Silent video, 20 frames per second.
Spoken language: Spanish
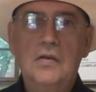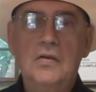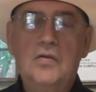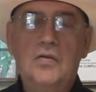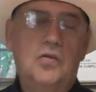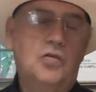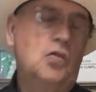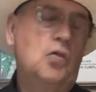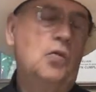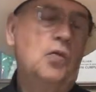
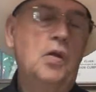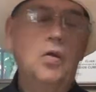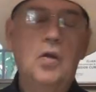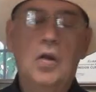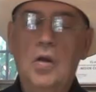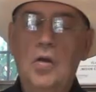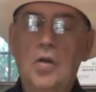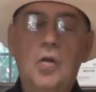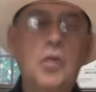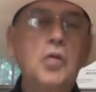sobre
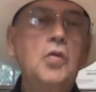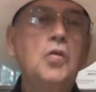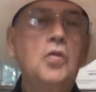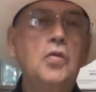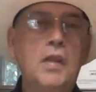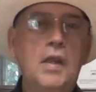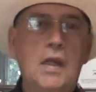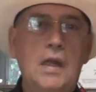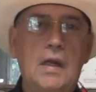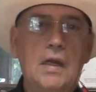lo que
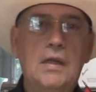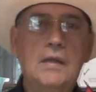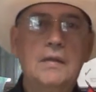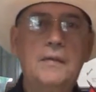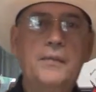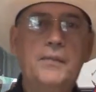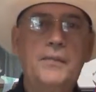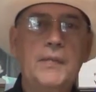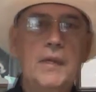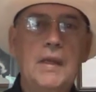uno quiera.
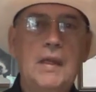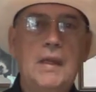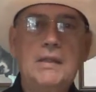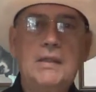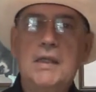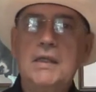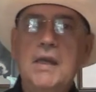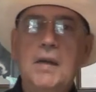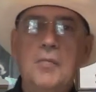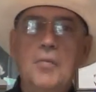Y
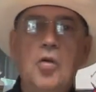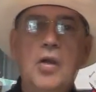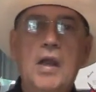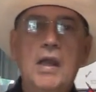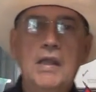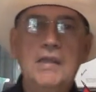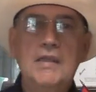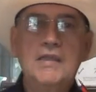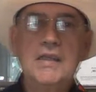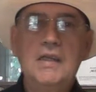tendremos
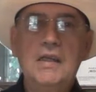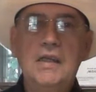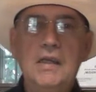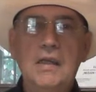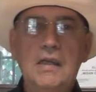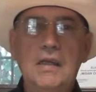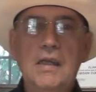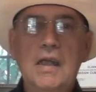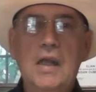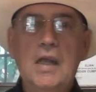que
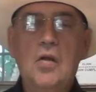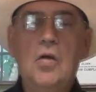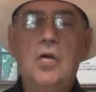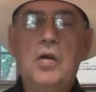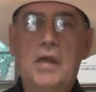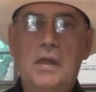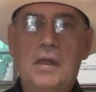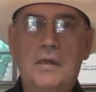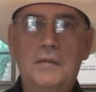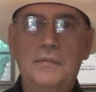decidir y
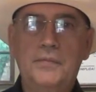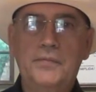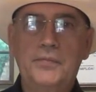escoger.